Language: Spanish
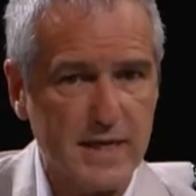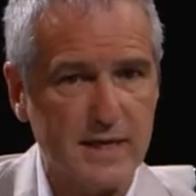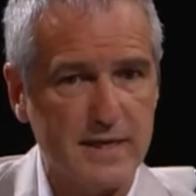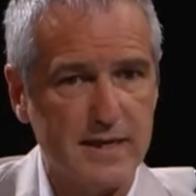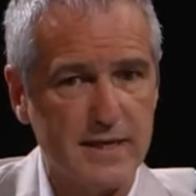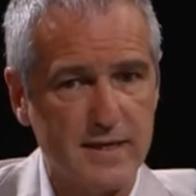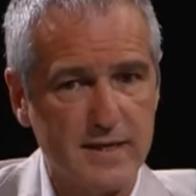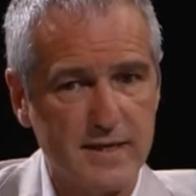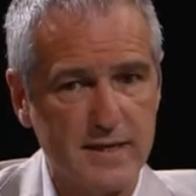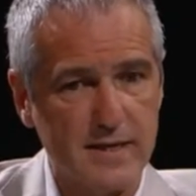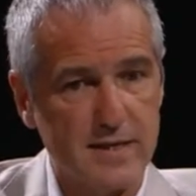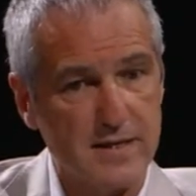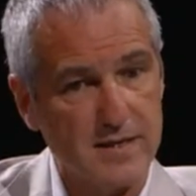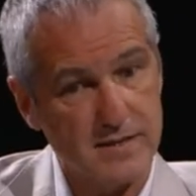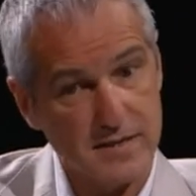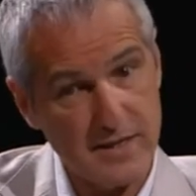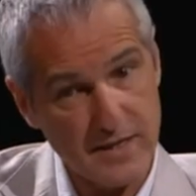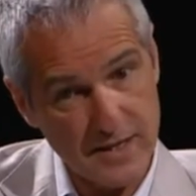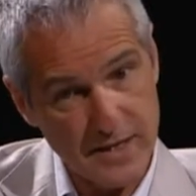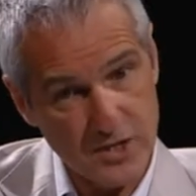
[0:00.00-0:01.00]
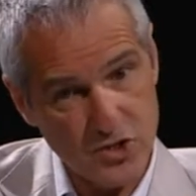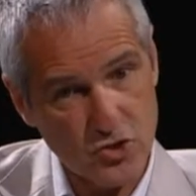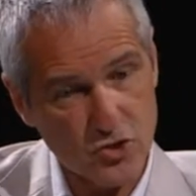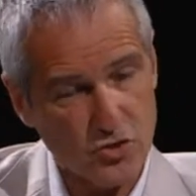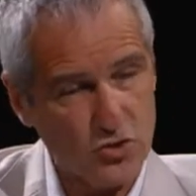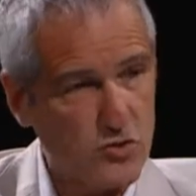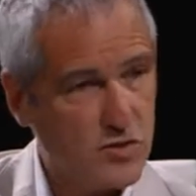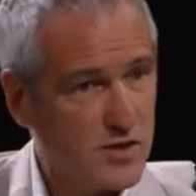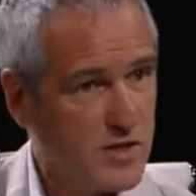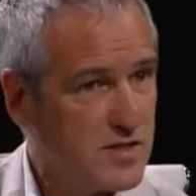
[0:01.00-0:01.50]
acá. de
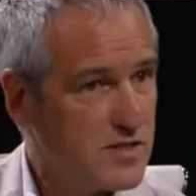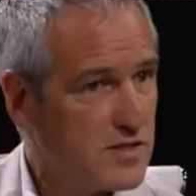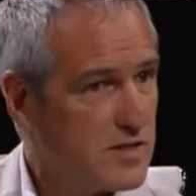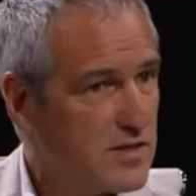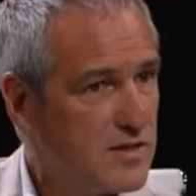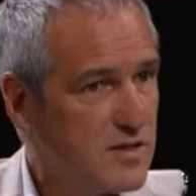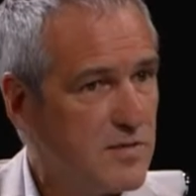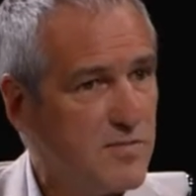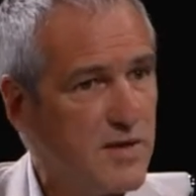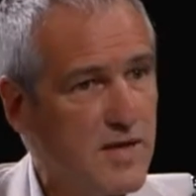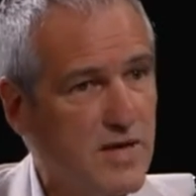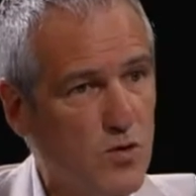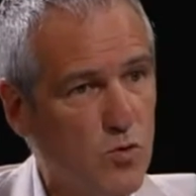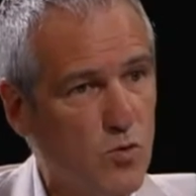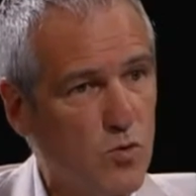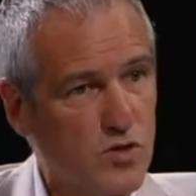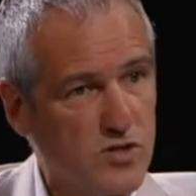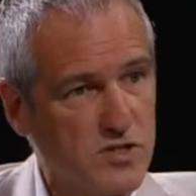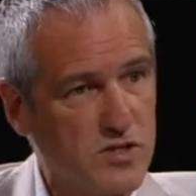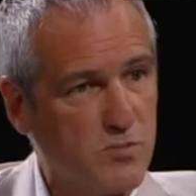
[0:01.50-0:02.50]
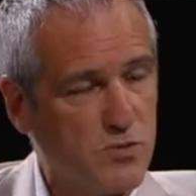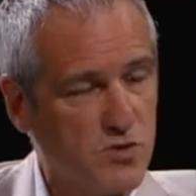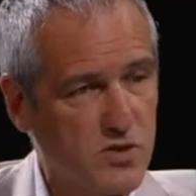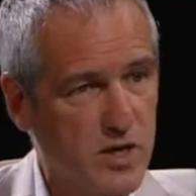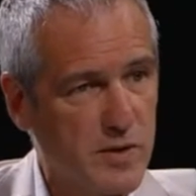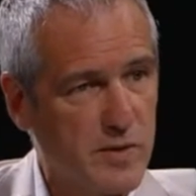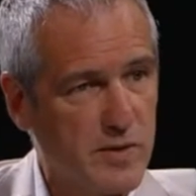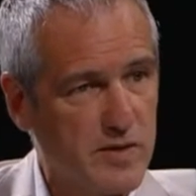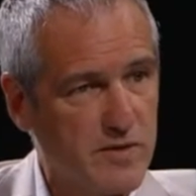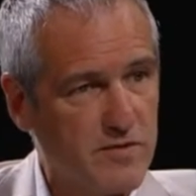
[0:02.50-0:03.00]
hecho, ese vehículo que se
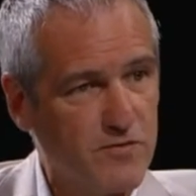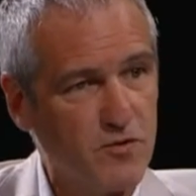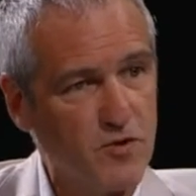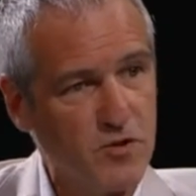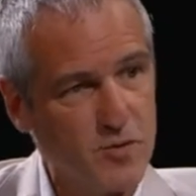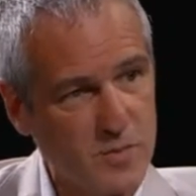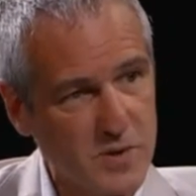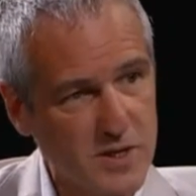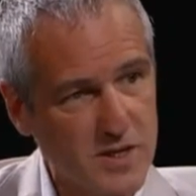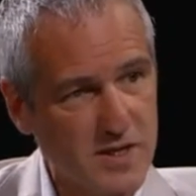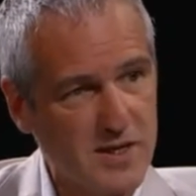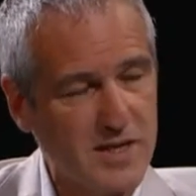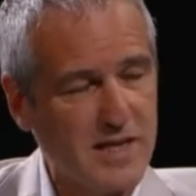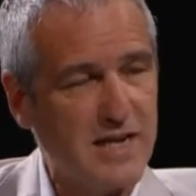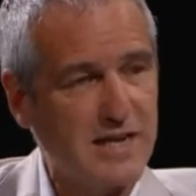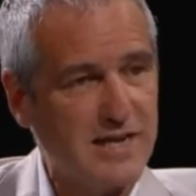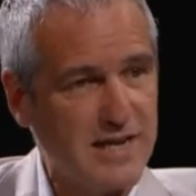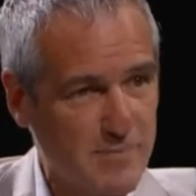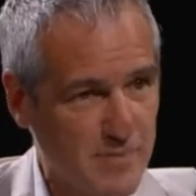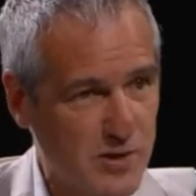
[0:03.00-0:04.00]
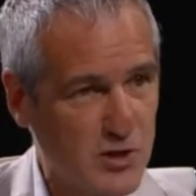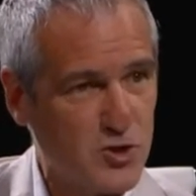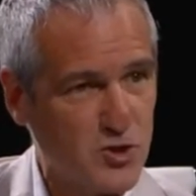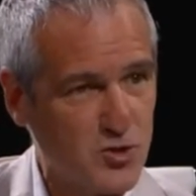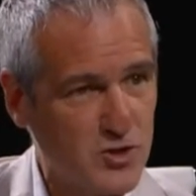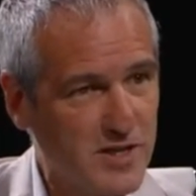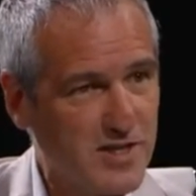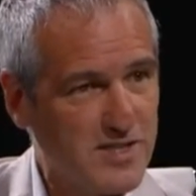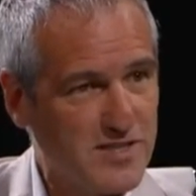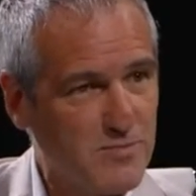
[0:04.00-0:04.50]
mostraba en el informe y la,
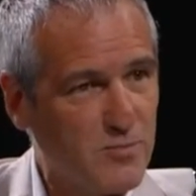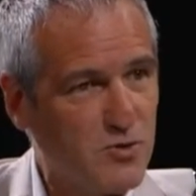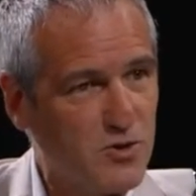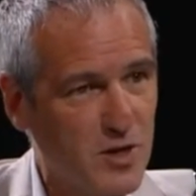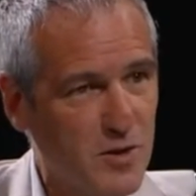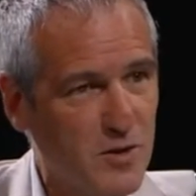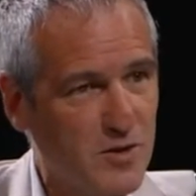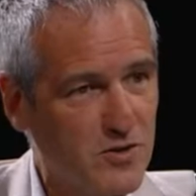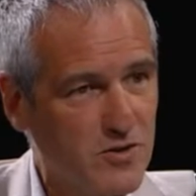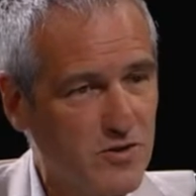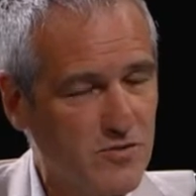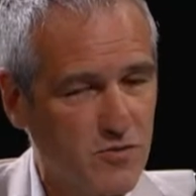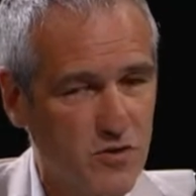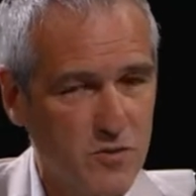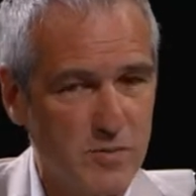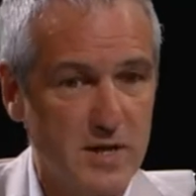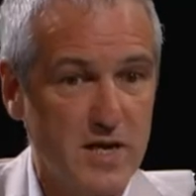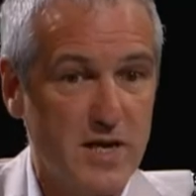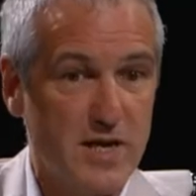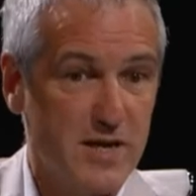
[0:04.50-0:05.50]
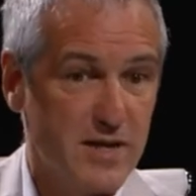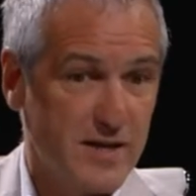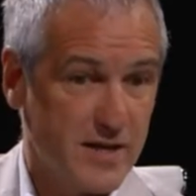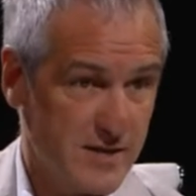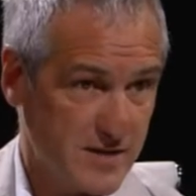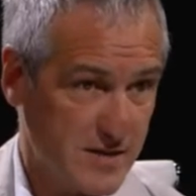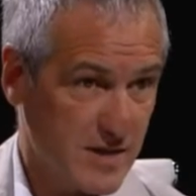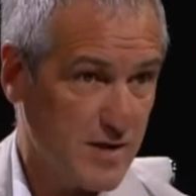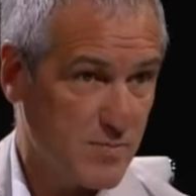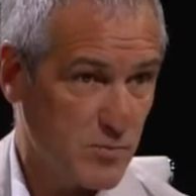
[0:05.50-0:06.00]
persona que se mostraba en el informe
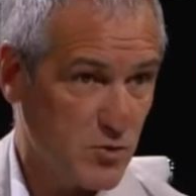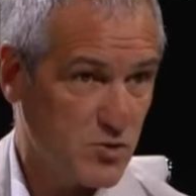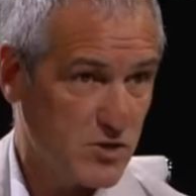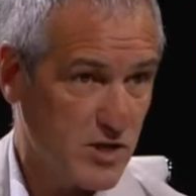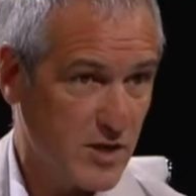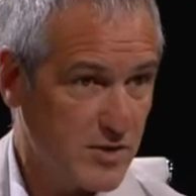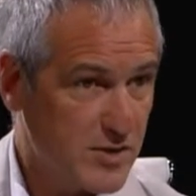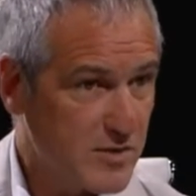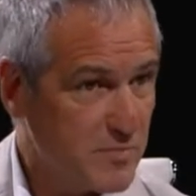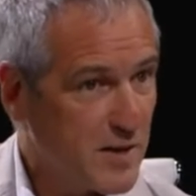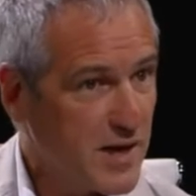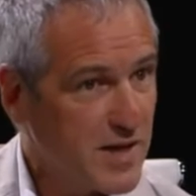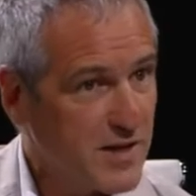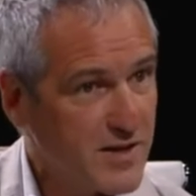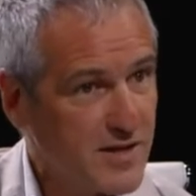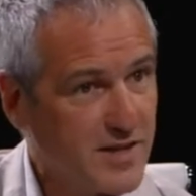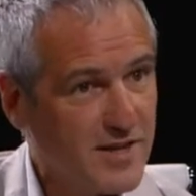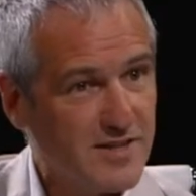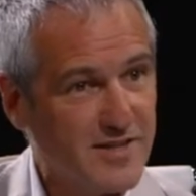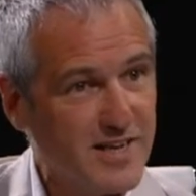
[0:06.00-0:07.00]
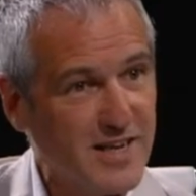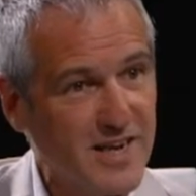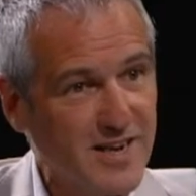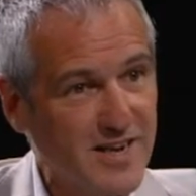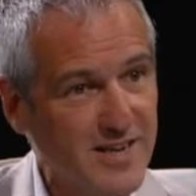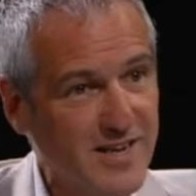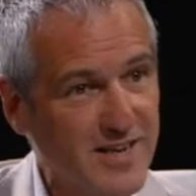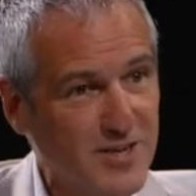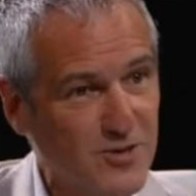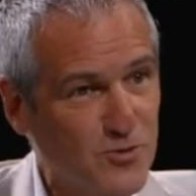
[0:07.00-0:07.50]
es el responsable, el padre de la
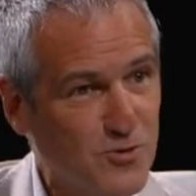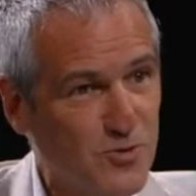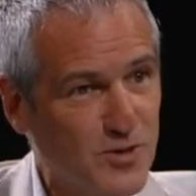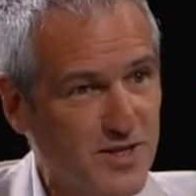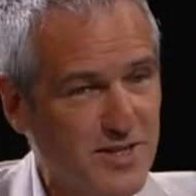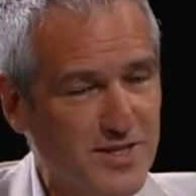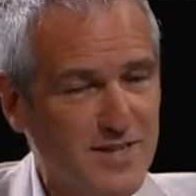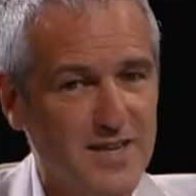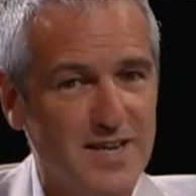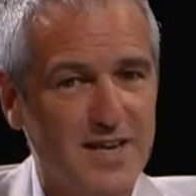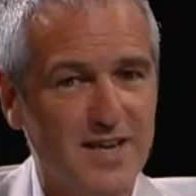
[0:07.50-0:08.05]
criatura.